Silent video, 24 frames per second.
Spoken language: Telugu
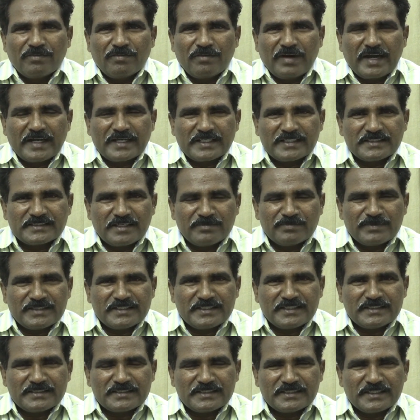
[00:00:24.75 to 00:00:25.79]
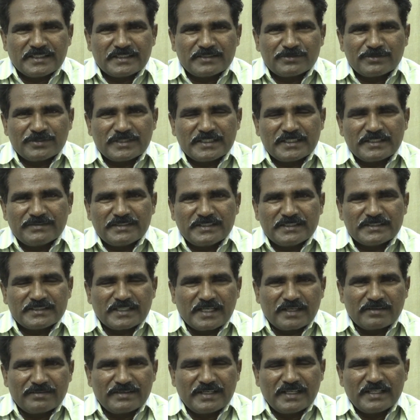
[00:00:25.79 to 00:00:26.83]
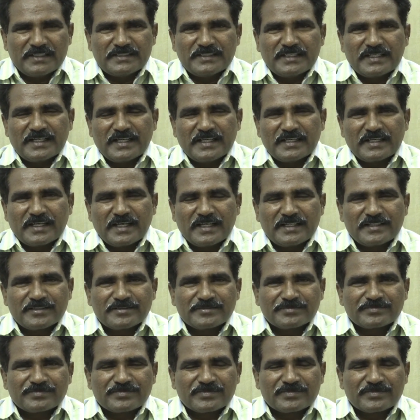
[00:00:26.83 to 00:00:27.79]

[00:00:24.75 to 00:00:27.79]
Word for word: వాటికి సంబంధించినటువంటివి సర్వేలు చేయడం కానీ